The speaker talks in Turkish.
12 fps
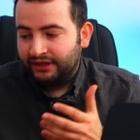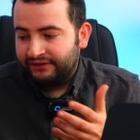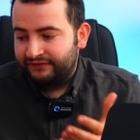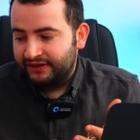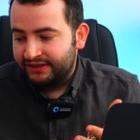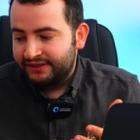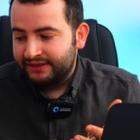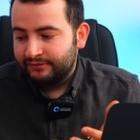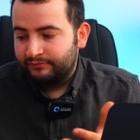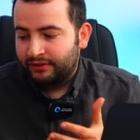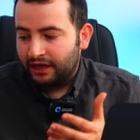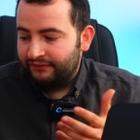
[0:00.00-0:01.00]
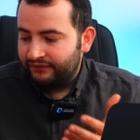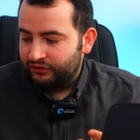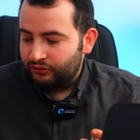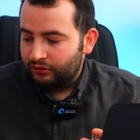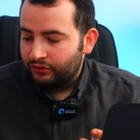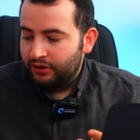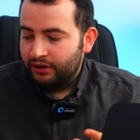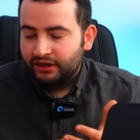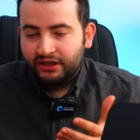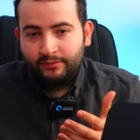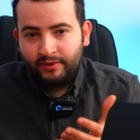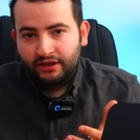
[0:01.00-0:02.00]
Netflix, Prime Video
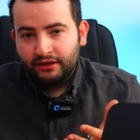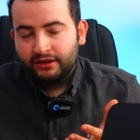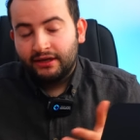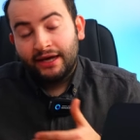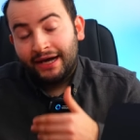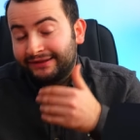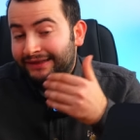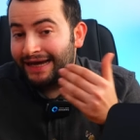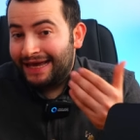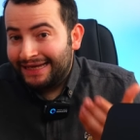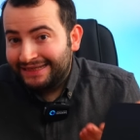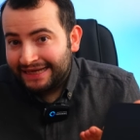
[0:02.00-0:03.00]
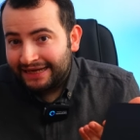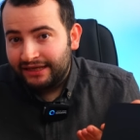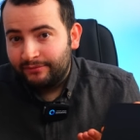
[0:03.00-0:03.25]
gibi hatta Exen